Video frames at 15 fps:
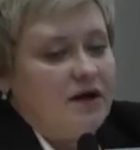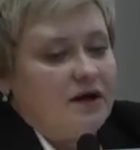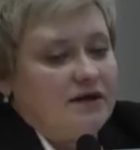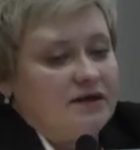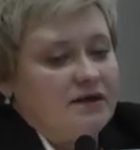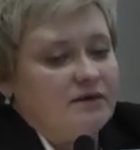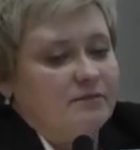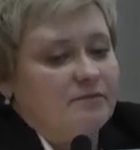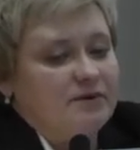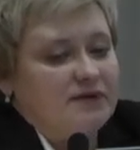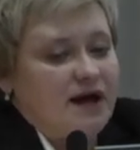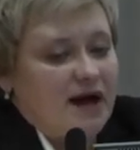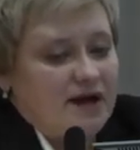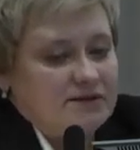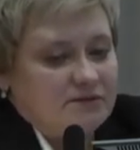И
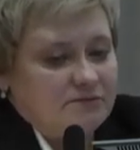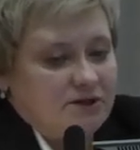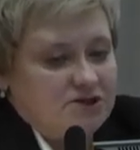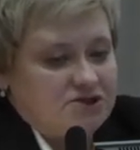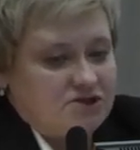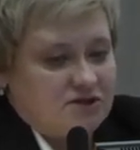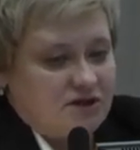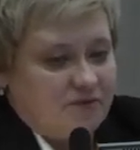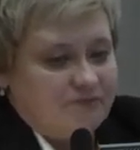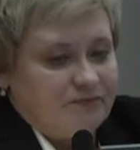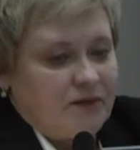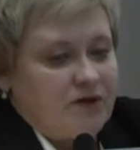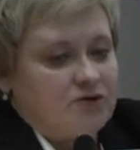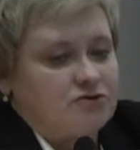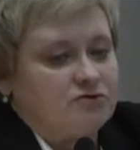было отмечено,
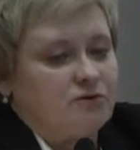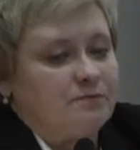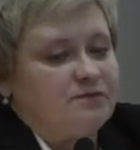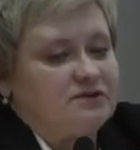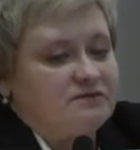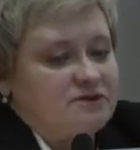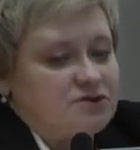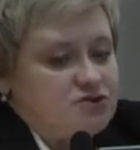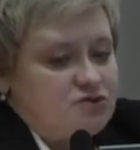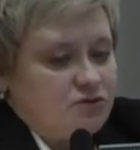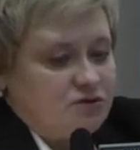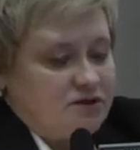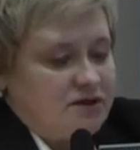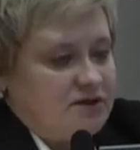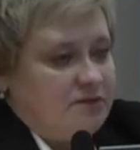что подтвержденные